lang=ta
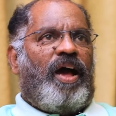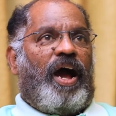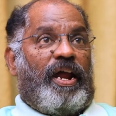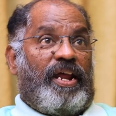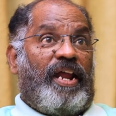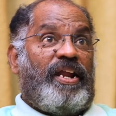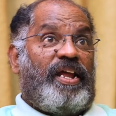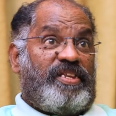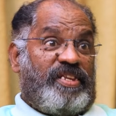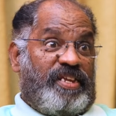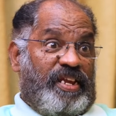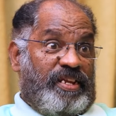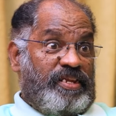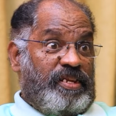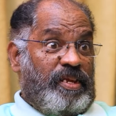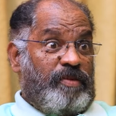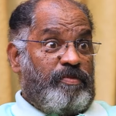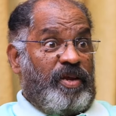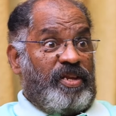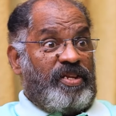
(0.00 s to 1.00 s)
ஆனால் அது
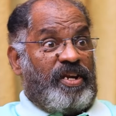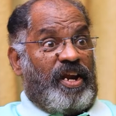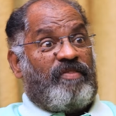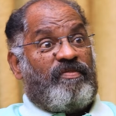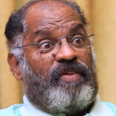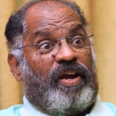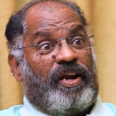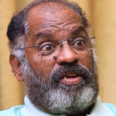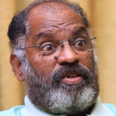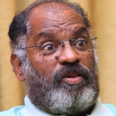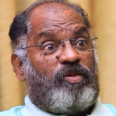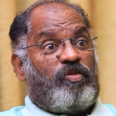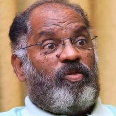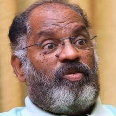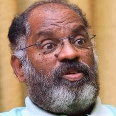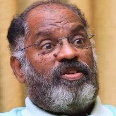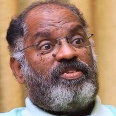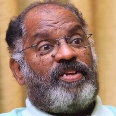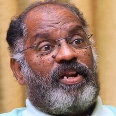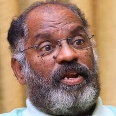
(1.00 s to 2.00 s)
எந்த மாதிரியான வழக்கு
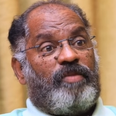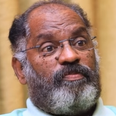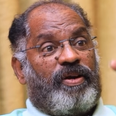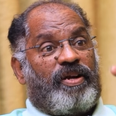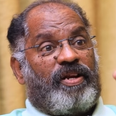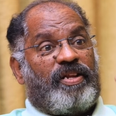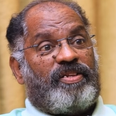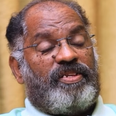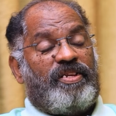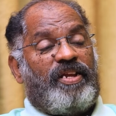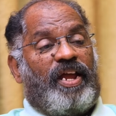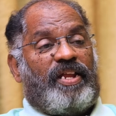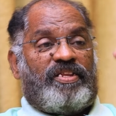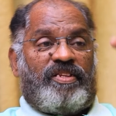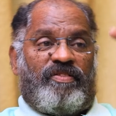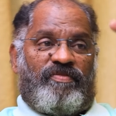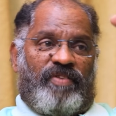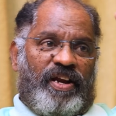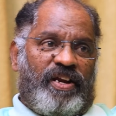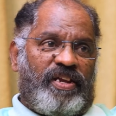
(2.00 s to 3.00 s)
கொண்டு செல்லப்பட்டது
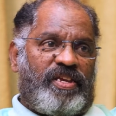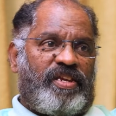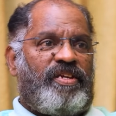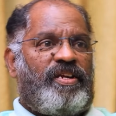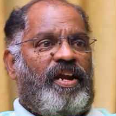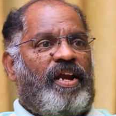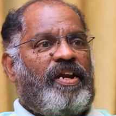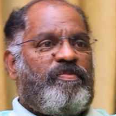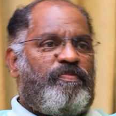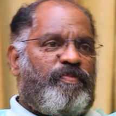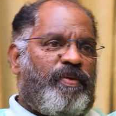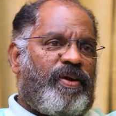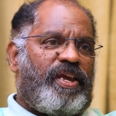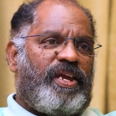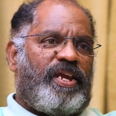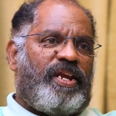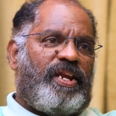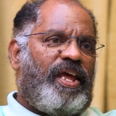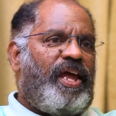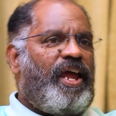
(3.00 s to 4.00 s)
அந்த வழக்கின்
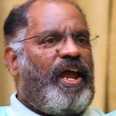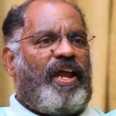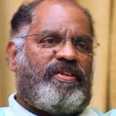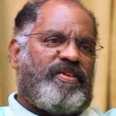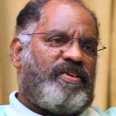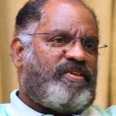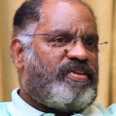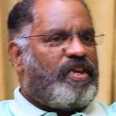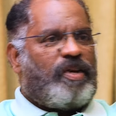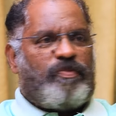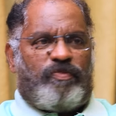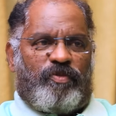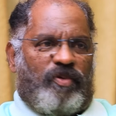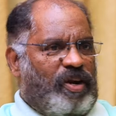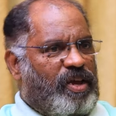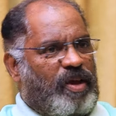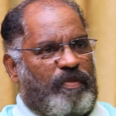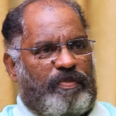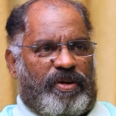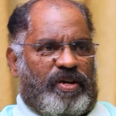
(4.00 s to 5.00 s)
அடிப்படையில் அந்த தீர்ப்பு
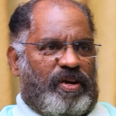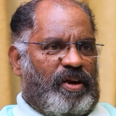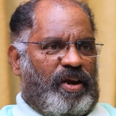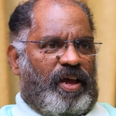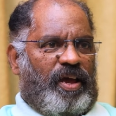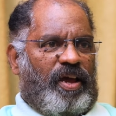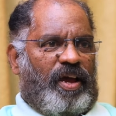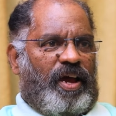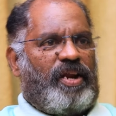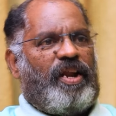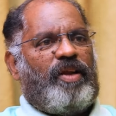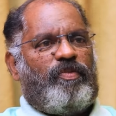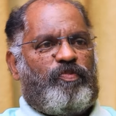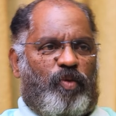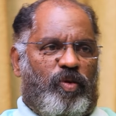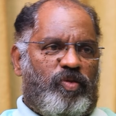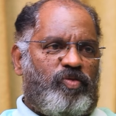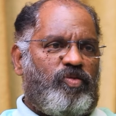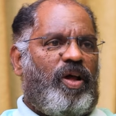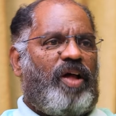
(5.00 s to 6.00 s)
வழங்கப்பட்டிருக்கலாம் ஆனால்
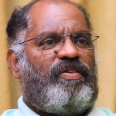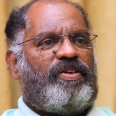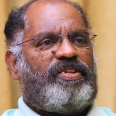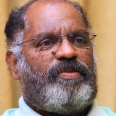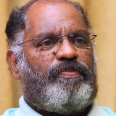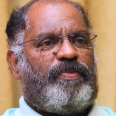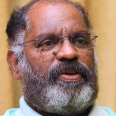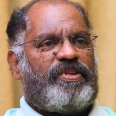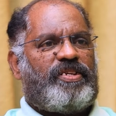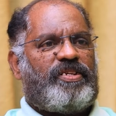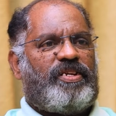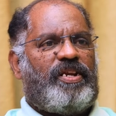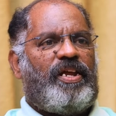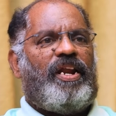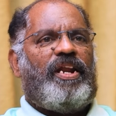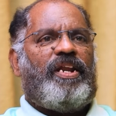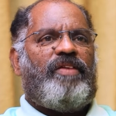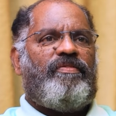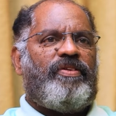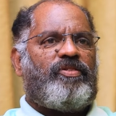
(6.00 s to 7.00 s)
பொதுவாக வந்து பார்த்திங்கன்னா
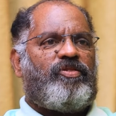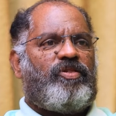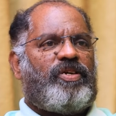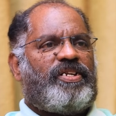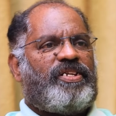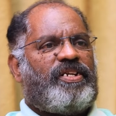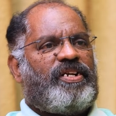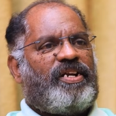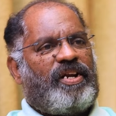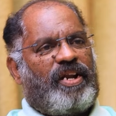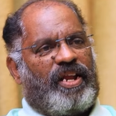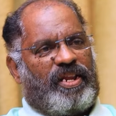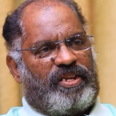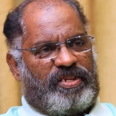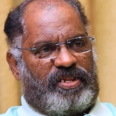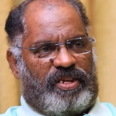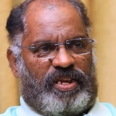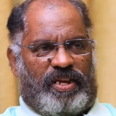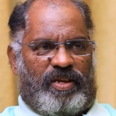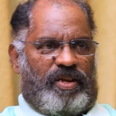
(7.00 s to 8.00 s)
லிவிங் டுகெதர்ன்ற
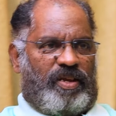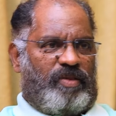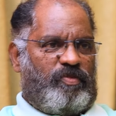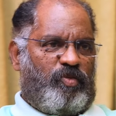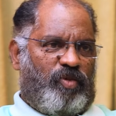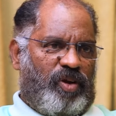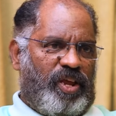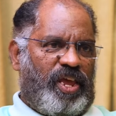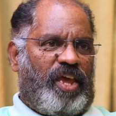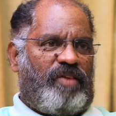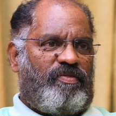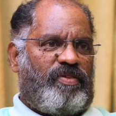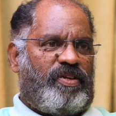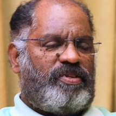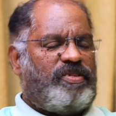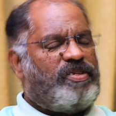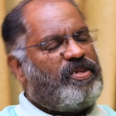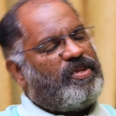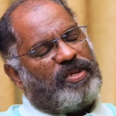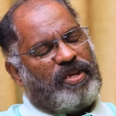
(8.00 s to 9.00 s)
அந்த முறையை
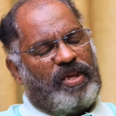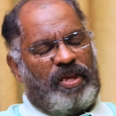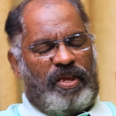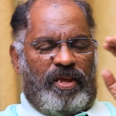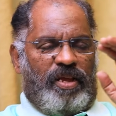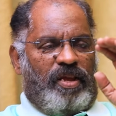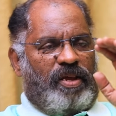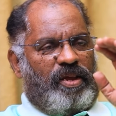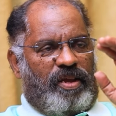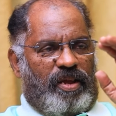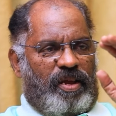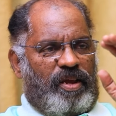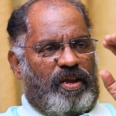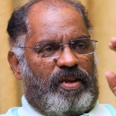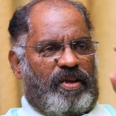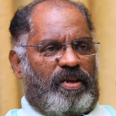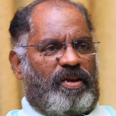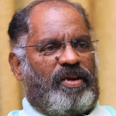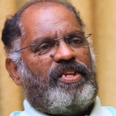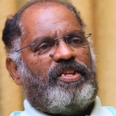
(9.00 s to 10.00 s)
வந்து
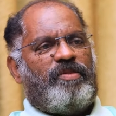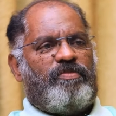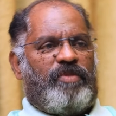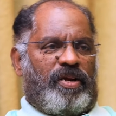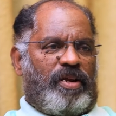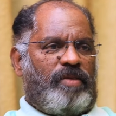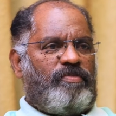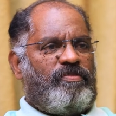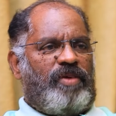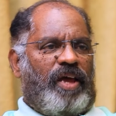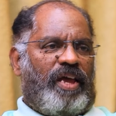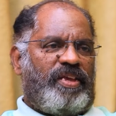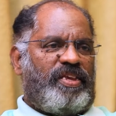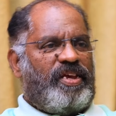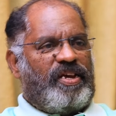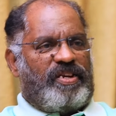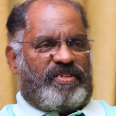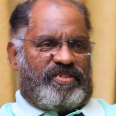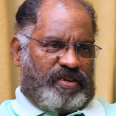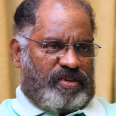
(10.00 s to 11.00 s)
நீதிமன்றம்
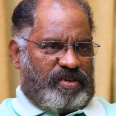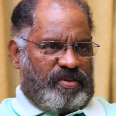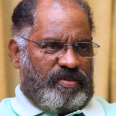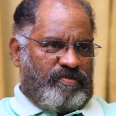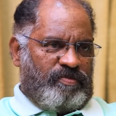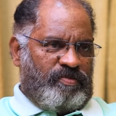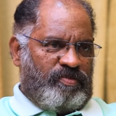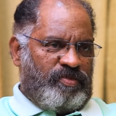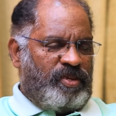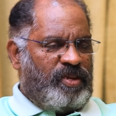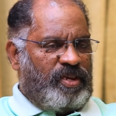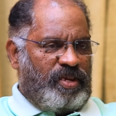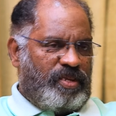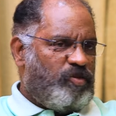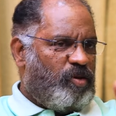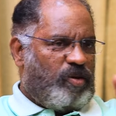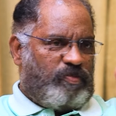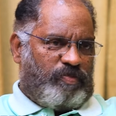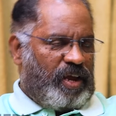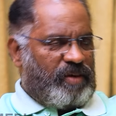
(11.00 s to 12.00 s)
அங்கீகரிச்சிருக்கு
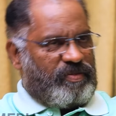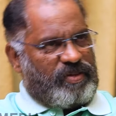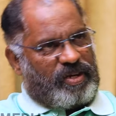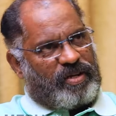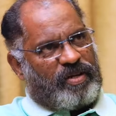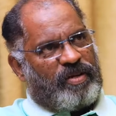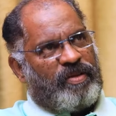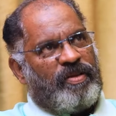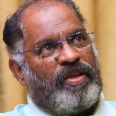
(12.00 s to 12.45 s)
இது ஒரு பார்வை